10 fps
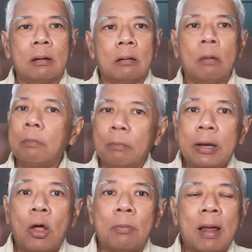ก็
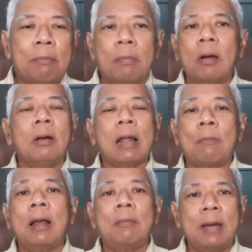ไม่ยอมรับมันก็
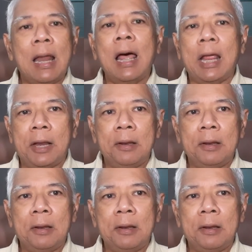ทำอะไรไม่ได้